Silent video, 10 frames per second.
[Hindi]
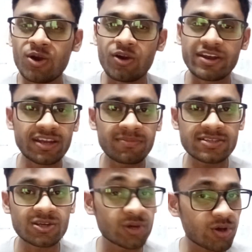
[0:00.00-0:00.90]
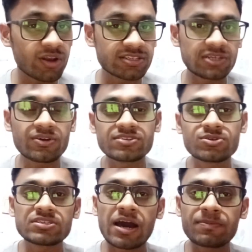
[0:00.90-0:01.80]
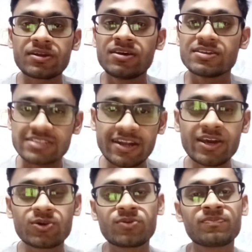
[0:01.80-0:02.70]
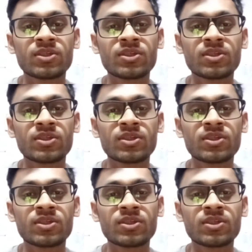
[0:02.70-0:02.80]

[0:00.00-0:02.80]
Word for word: और इंडिया में ऐसा कोई कॉलेज नहीं होगा जो जहाँ पर संडे को